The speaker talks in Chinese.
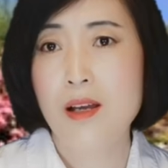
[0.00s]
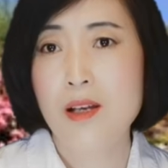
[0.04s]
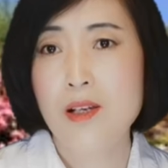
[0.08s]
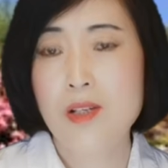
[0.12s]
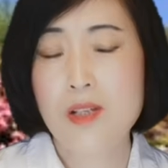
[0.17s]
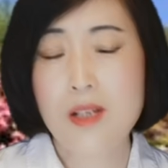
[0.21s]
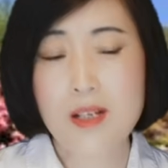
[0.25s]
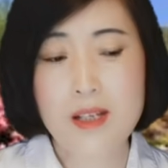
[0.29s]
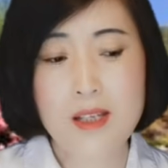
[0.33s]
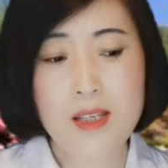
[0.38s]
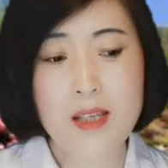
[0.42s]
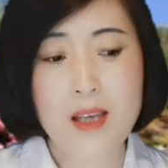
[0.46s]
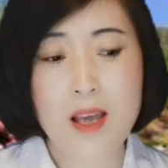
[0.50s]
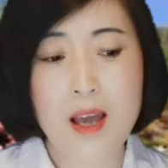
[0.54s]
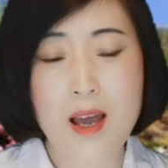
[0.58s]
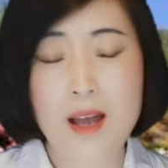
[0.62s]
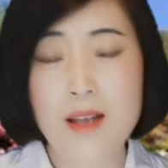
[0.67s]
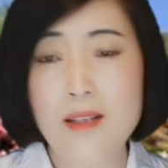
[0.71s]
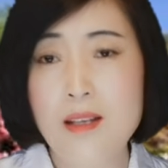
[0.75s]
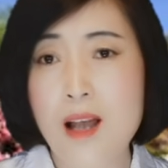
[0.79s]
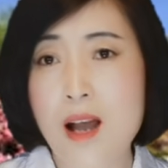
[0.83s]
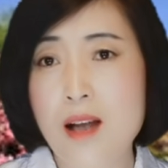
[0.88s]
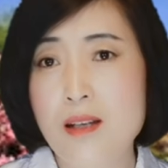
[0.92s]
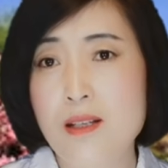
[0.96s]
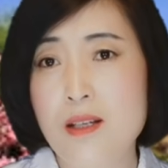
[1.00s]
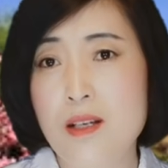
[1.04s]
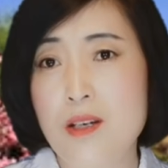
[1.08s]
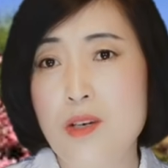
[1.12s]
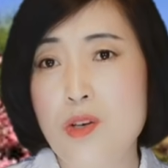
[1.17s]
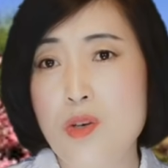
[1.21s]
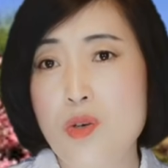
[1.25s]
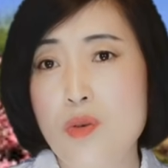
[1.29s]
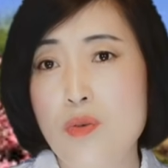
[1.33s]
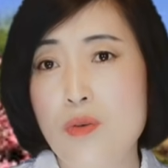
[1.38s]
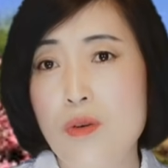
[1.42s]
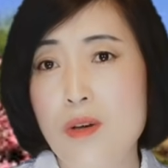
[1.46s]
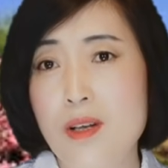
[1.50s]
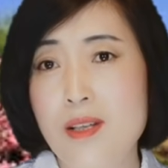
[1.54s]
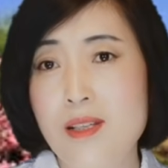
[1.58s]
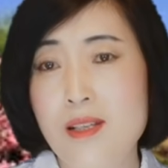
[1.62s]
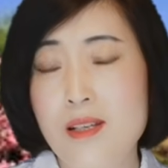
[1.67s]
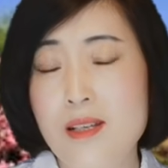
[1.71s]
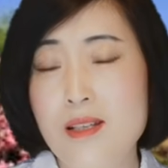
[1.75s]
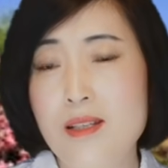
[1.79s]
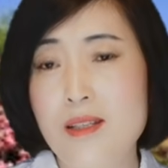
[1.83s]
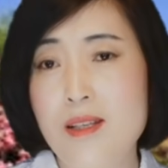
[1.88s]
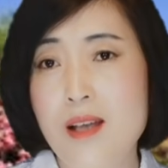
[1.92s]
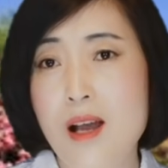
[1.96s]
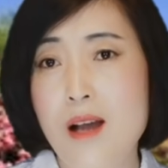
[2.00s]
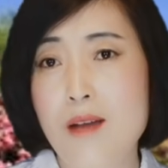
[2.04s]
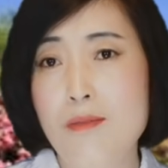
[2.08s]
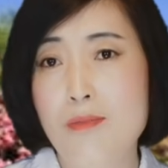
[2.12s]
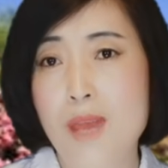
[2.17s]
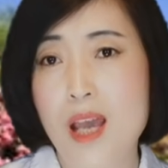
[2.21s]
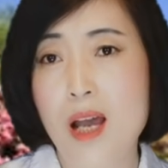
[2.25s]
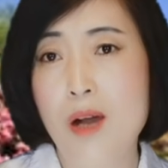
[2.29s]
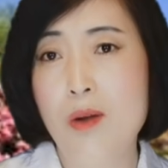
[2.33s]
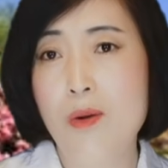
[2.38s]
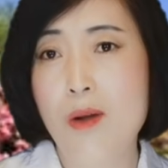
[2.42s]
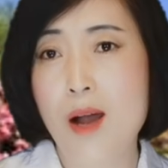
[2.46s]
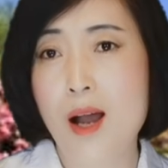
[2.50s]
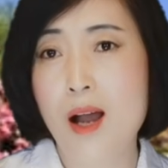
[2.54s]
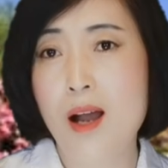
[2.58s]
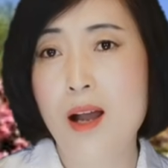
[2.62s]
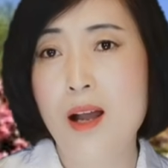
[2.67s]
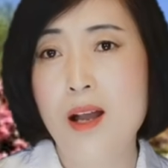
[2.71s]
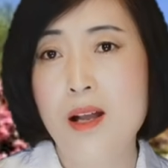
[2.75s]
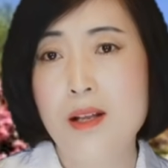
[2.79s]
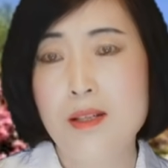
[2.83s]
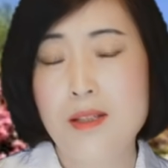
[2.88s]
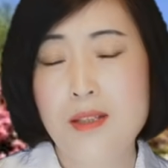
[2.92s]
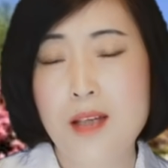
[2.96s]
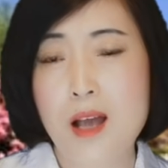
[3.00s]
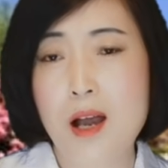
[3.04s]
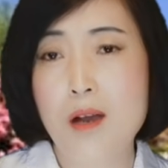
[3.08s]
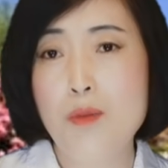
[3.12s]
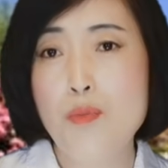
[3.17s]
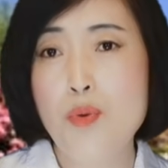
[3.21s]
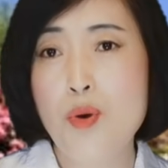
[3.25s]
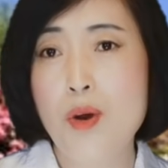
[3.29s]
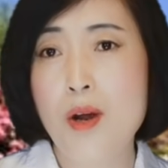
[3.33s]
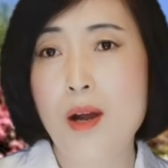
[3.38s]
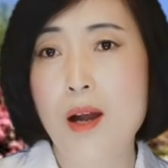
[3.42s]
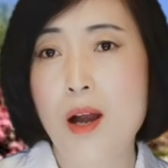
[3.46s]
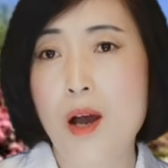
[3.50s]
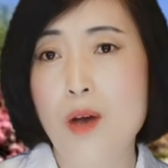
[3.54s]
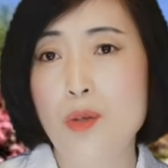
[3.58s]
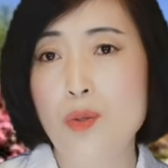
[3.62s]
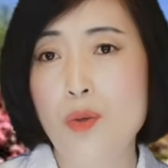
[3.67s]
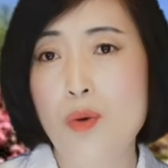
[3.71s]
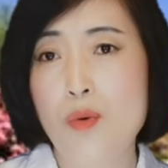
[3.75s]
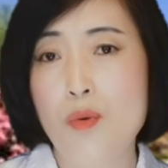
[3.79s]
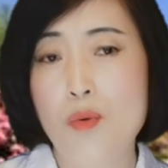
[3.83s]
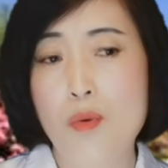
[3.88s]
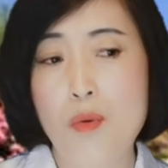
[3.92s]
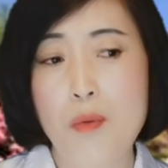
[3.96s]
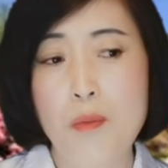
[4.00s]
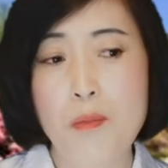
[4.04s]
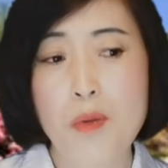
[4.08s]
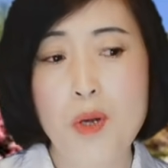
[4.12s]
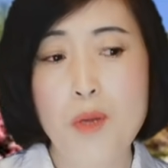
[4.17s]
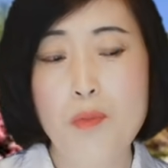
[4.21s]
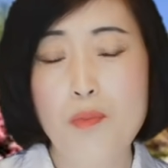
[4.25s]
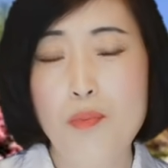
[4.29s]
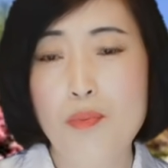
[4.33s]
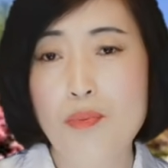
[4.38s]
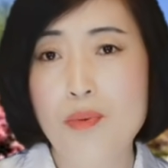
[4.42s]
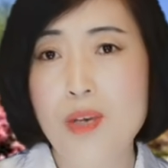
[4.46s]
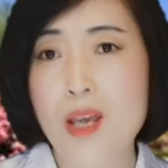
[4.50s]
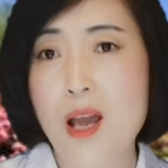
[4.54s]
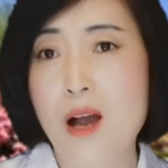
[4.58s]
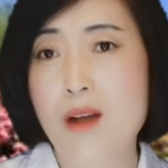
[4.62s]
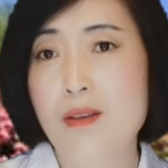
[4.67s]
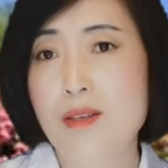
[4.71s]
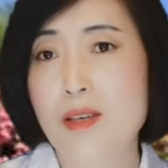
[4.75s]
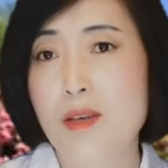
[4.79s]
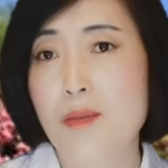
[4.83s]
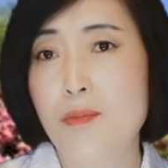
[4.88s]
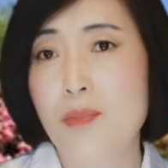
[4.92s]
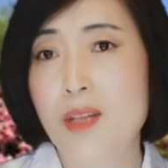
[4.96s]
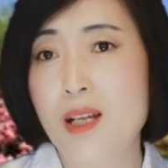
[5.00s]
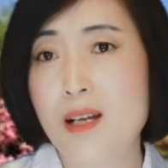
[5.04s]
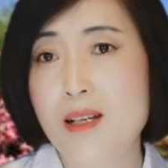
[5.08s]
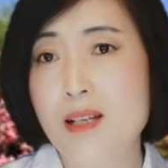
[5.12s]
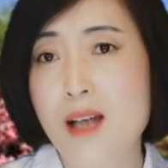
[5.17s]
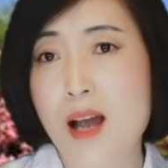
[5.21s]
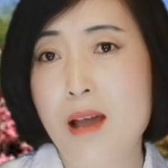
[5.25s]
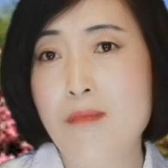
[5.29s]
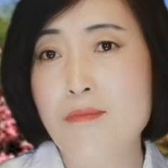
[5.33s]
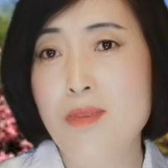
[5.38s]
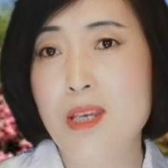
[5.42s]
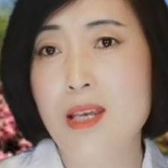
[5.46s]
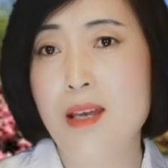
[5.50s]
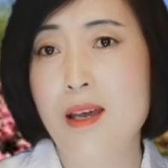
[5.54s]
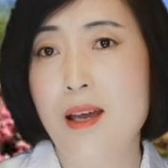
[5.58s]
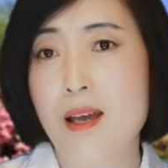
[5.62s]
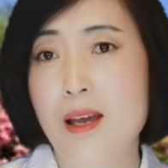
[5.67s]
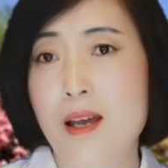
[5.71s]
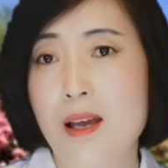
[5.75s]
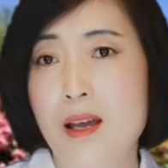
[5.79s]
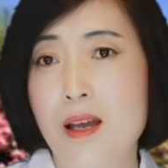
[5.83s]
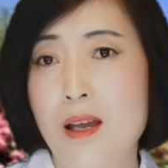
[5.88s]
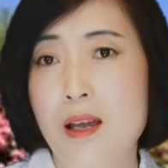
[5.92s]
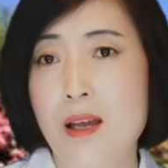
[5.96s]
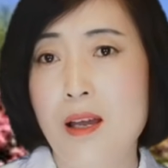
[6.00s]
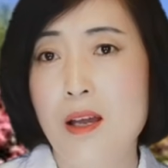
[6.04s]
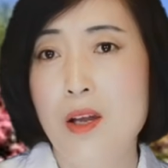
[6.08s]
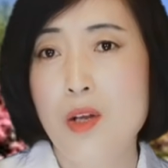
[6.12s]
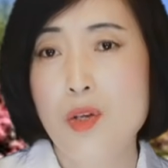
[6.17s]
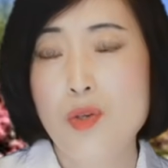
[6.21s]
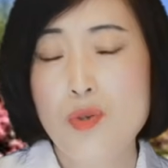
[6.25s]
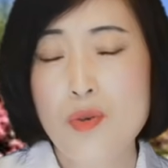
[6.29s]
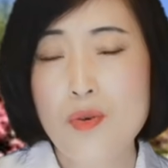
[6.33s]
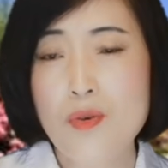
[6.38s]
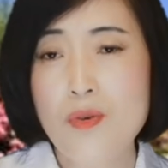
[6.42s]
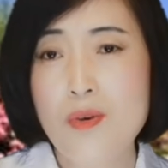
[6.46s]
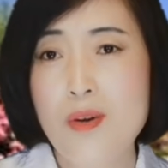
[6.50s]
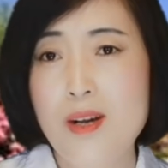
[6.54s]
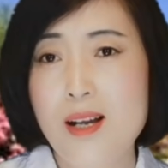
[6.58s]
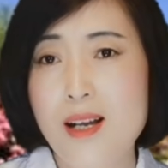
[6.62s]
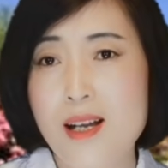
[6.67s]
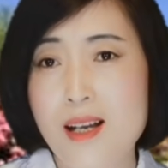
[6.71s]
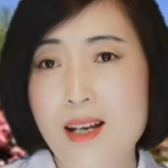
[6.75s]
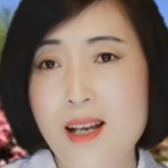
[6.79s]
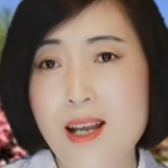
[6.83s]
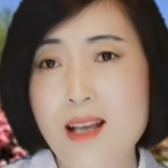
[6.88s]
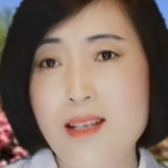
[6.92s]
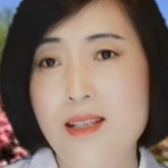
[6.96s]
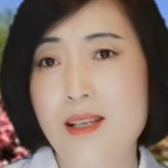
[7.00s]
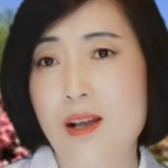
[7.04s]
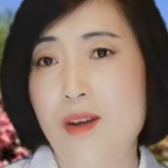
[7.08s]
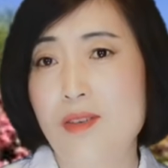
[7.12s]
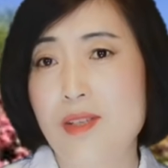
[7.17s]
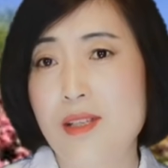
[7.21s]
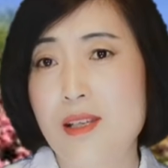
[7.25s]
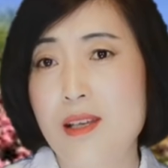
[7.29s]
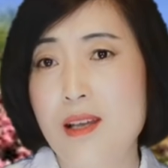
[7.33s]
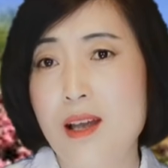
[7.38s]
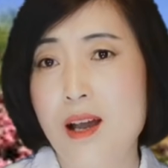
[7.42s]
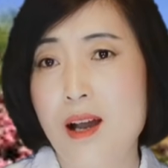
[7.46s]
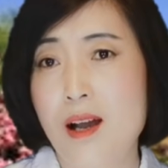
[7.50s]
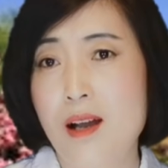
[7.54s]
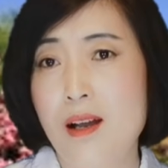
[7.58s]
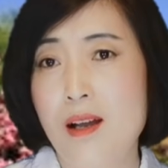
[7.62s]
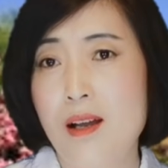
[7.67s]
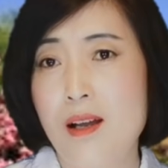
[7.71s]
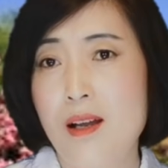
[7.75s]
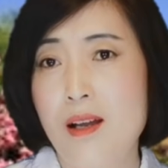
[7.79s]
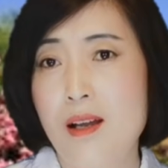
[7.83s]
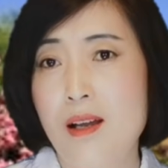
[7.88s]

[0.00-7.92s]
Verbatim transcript: 之前他只是说新疆棉花强迫劳动，我们不要你们的产品，中国可得小心啊。